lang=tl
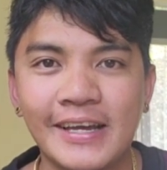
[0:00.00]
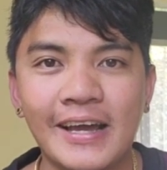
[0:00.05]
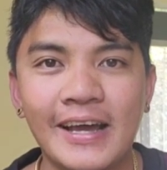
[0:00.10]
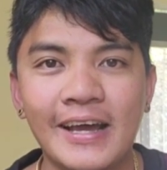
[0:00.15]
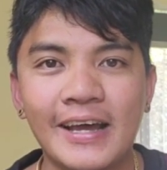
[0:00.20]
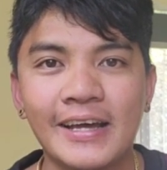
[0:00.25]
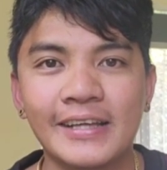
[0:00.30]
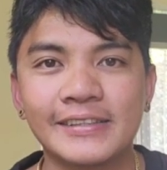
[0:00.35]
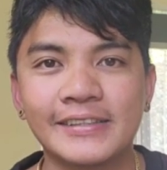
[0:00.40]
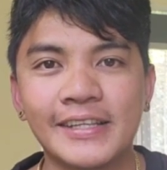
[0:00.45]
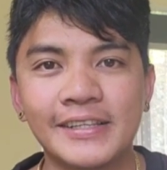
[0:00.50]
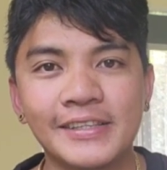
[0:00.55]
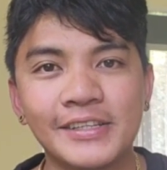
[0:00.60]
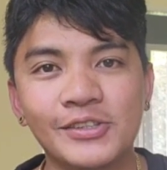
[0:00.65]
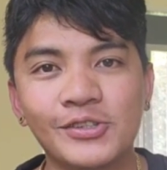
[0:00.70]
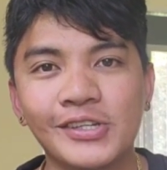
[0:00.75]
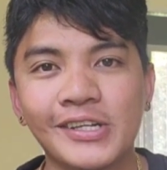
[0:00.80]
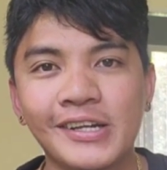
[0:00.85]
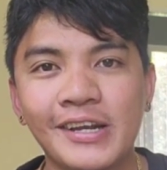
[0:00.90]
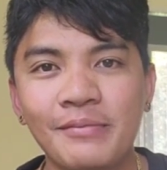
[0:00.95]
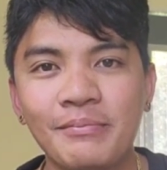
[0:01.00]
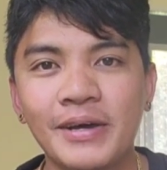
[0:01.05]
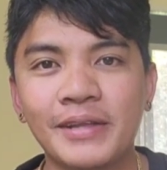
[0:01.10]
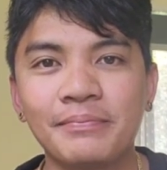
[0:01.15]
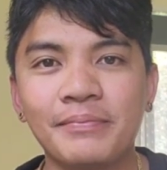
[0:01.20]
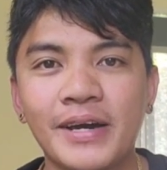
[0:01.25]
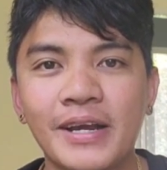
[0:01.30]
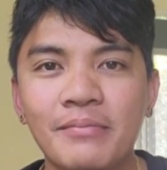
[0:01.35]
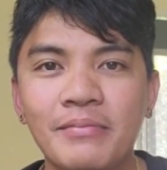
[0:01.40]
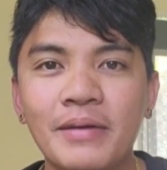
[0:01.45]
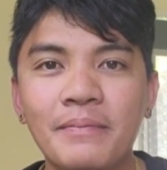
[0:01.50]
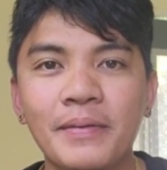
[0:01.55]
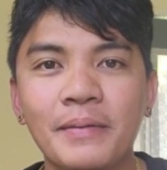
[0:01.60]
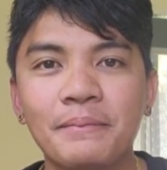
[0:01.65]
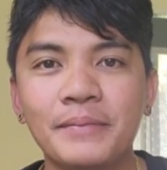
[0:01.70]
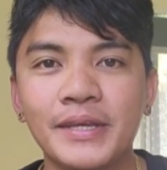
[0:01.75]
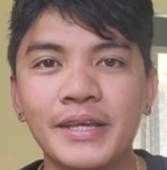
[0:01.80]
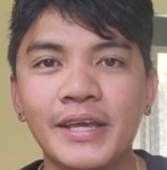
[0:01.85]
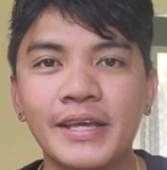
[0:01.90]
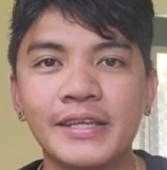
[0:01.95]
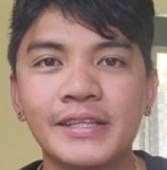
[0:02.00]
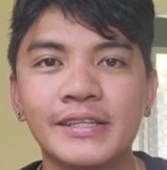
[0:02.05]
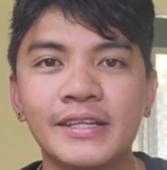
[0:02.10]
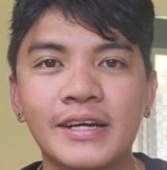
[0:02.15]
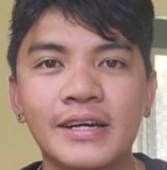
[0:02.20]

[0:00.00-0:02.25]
at nandito na naman para mapagbigay